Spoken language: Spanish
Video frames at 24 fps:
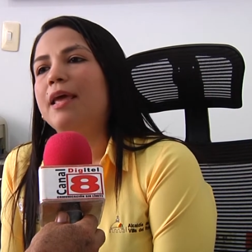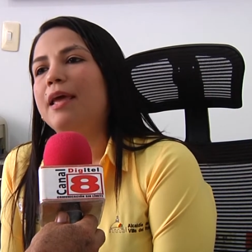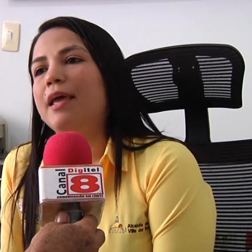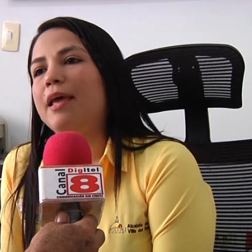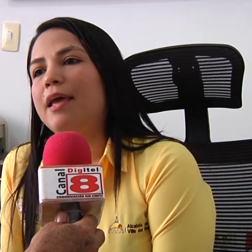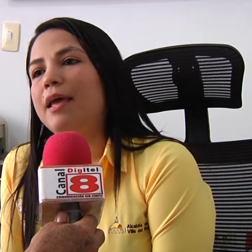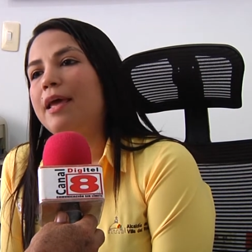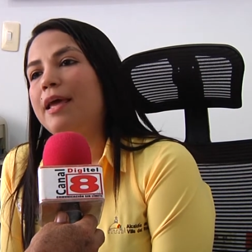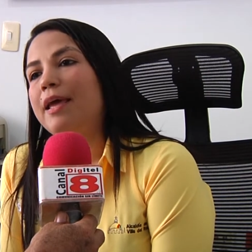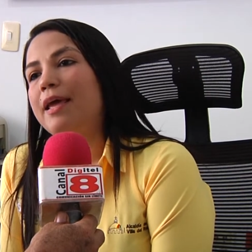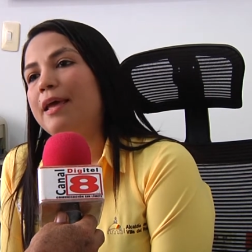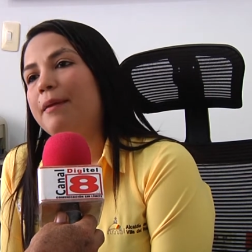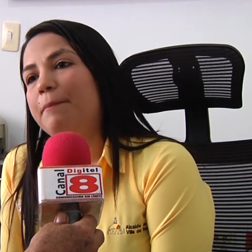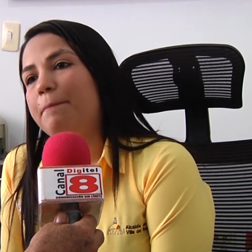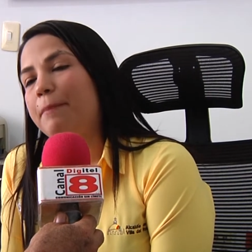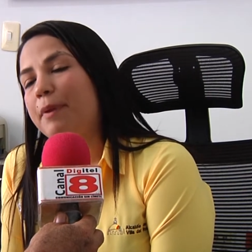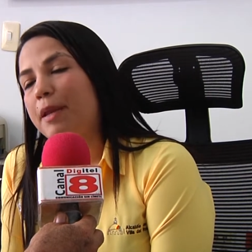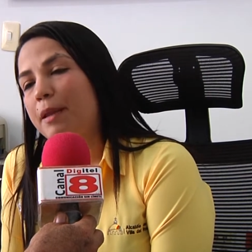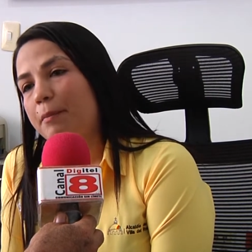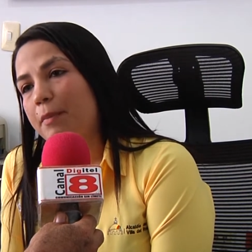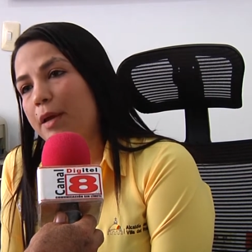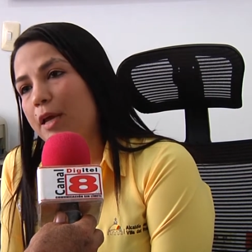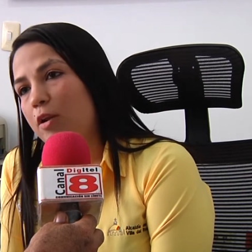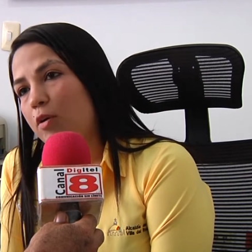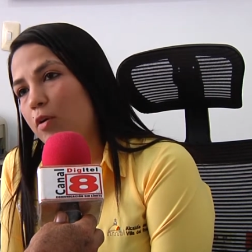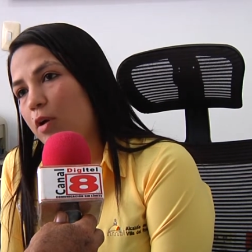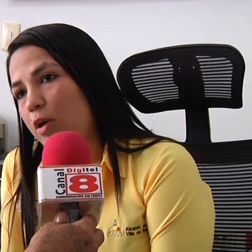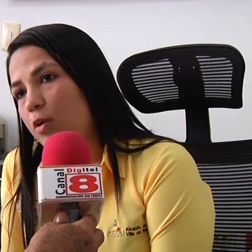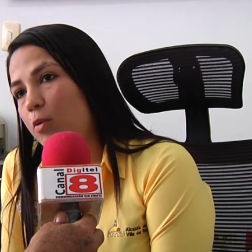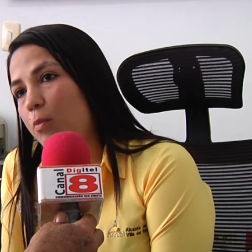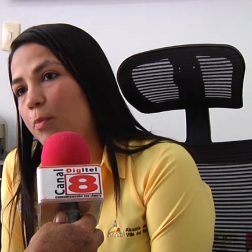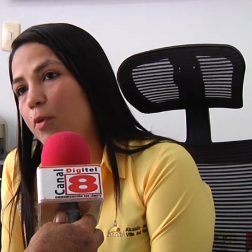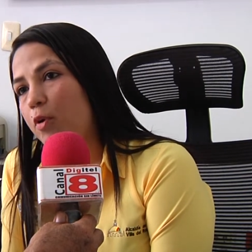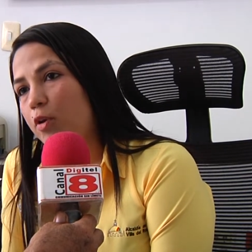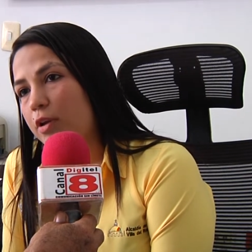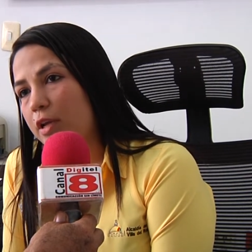Eh, primero hay
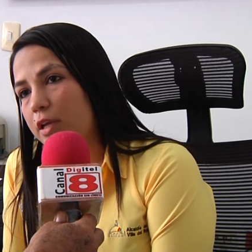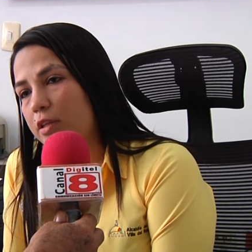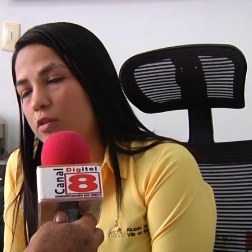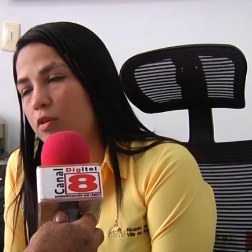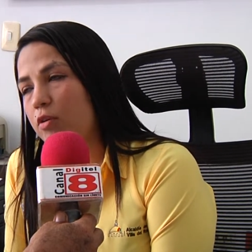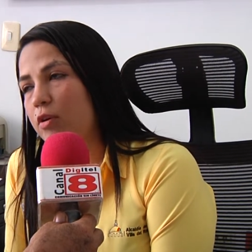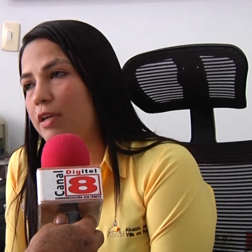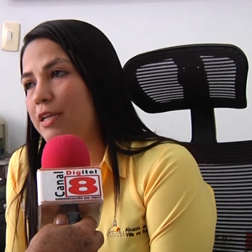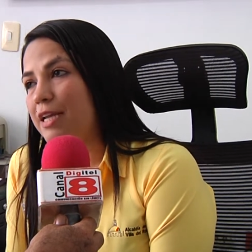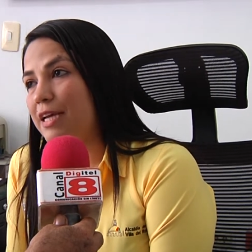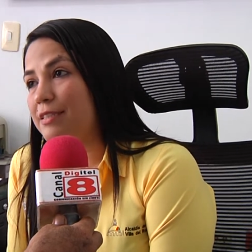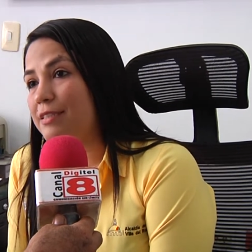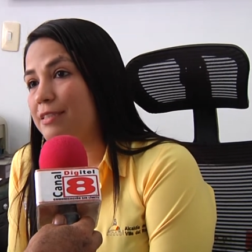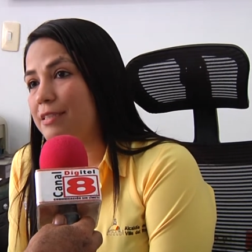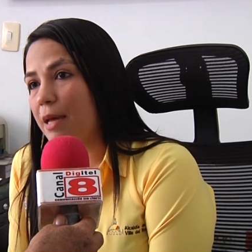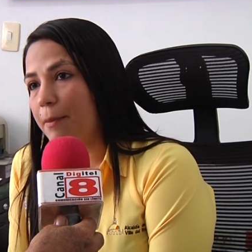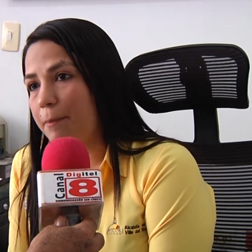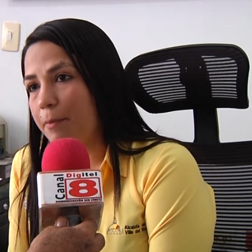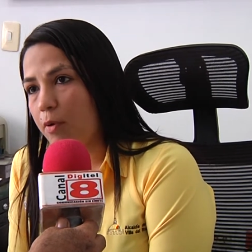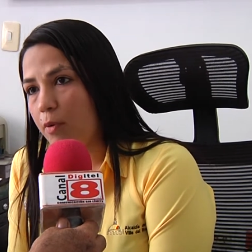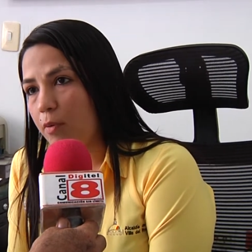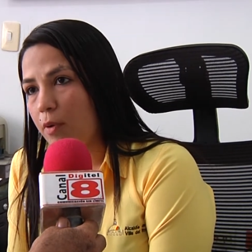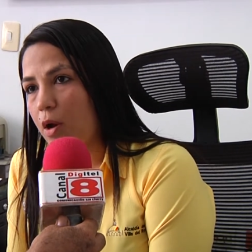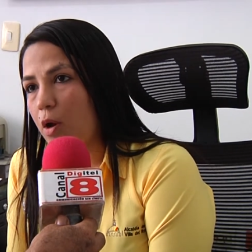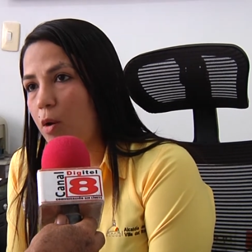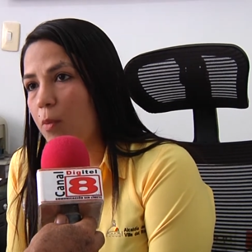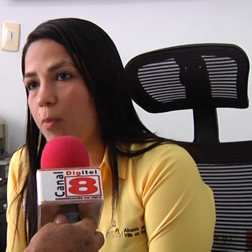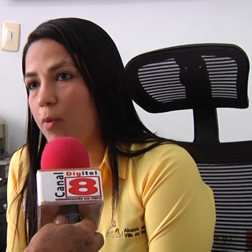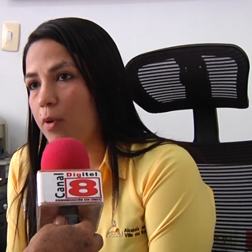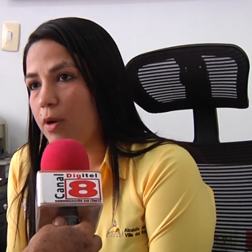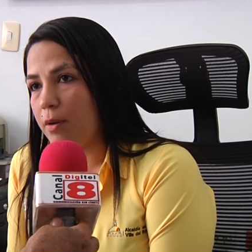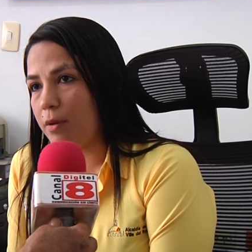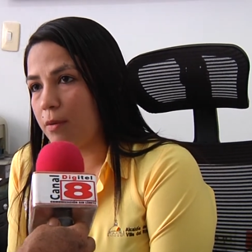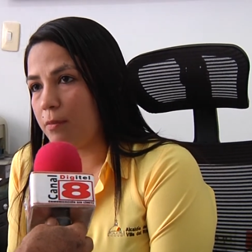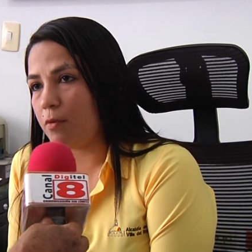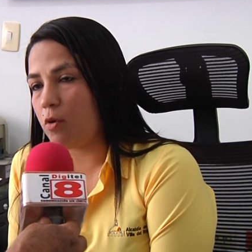un proyecto que ya está aprobado
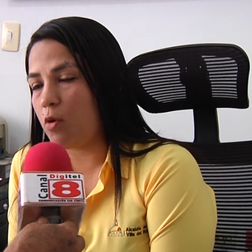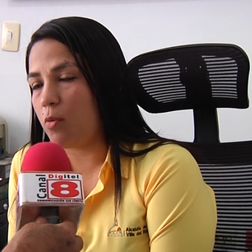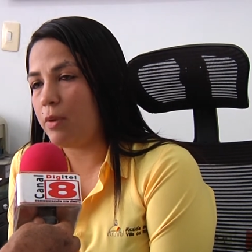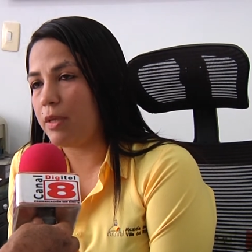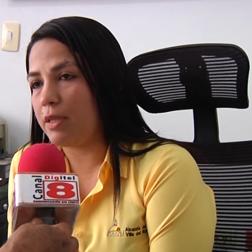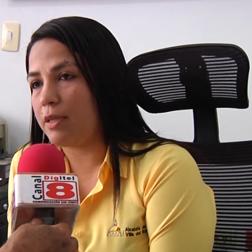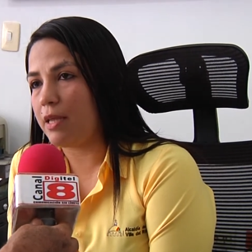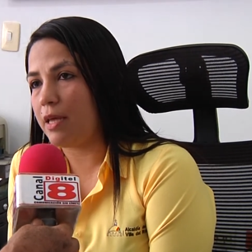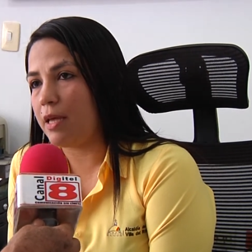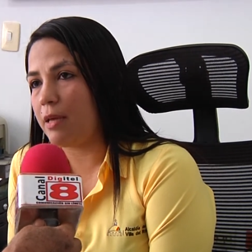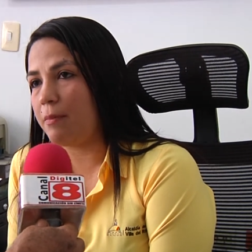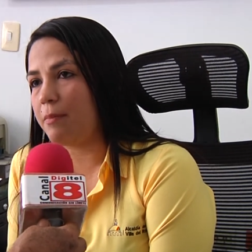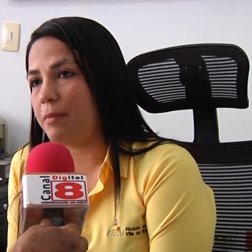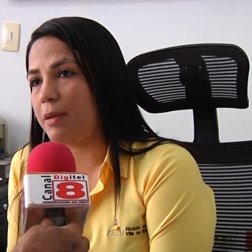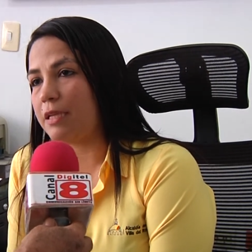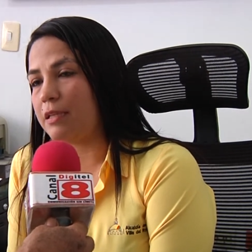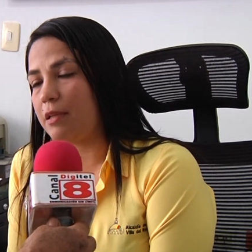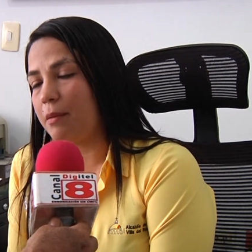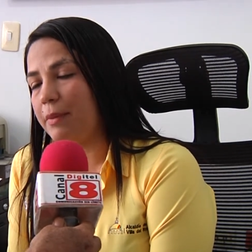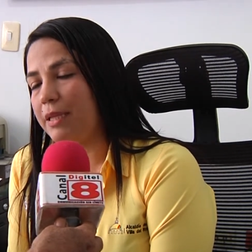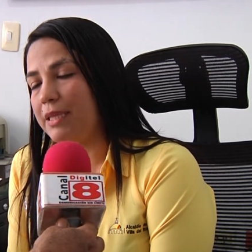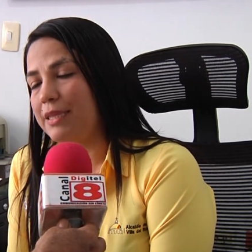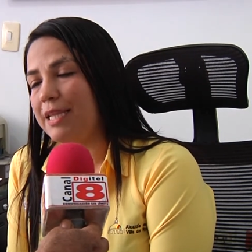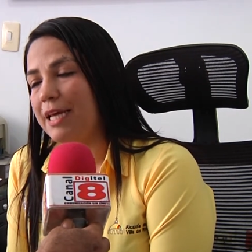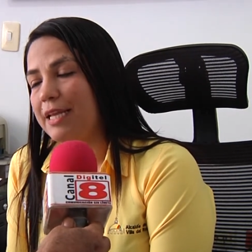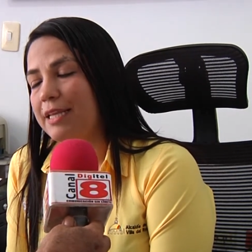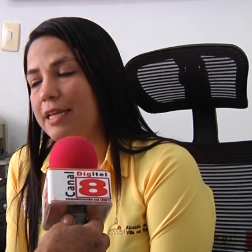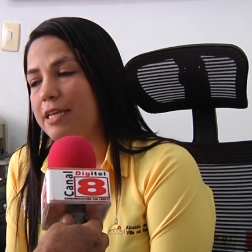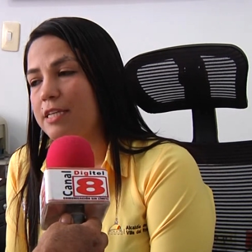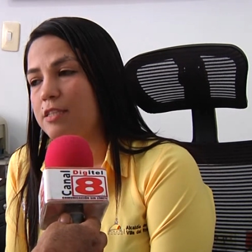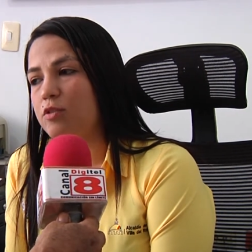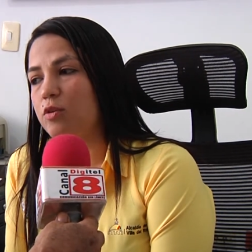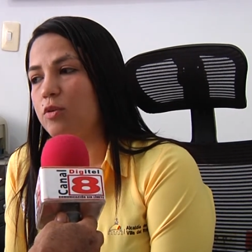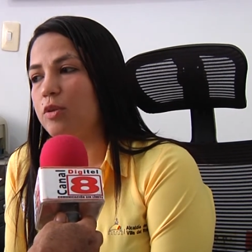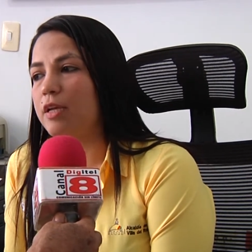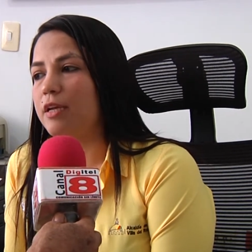por el Comité Departamental de
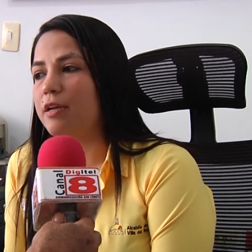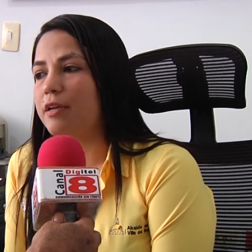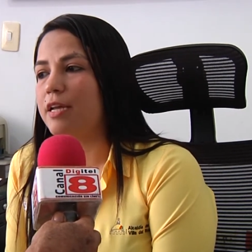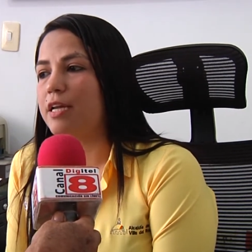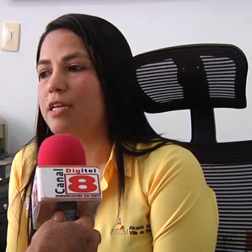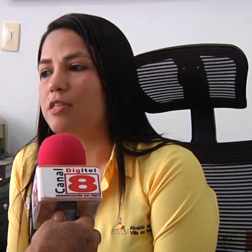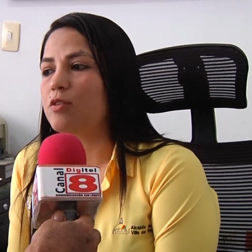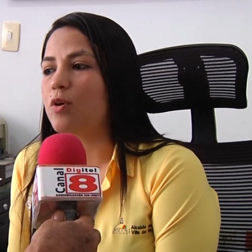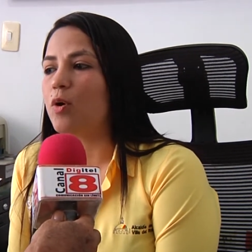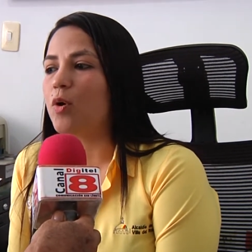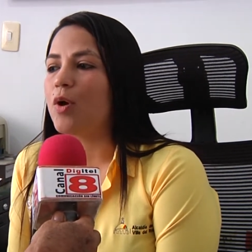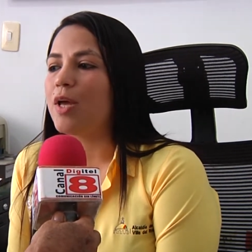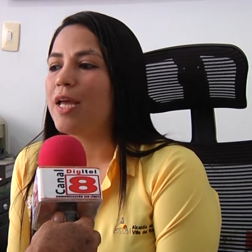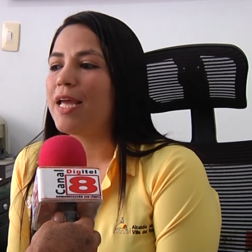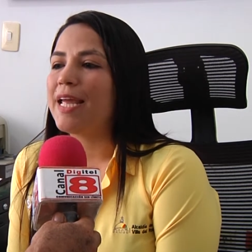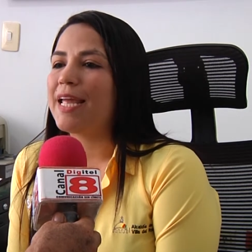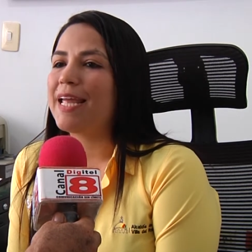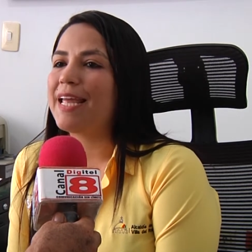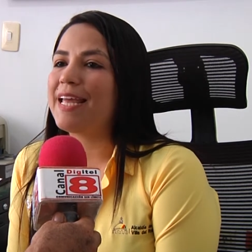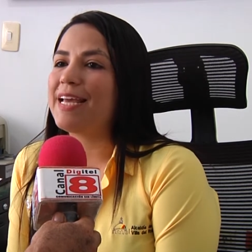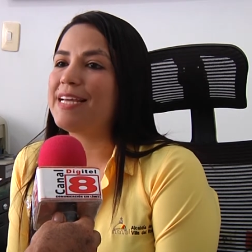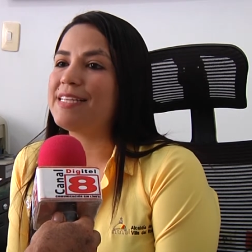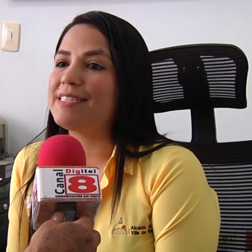Gestión de Riesgo, que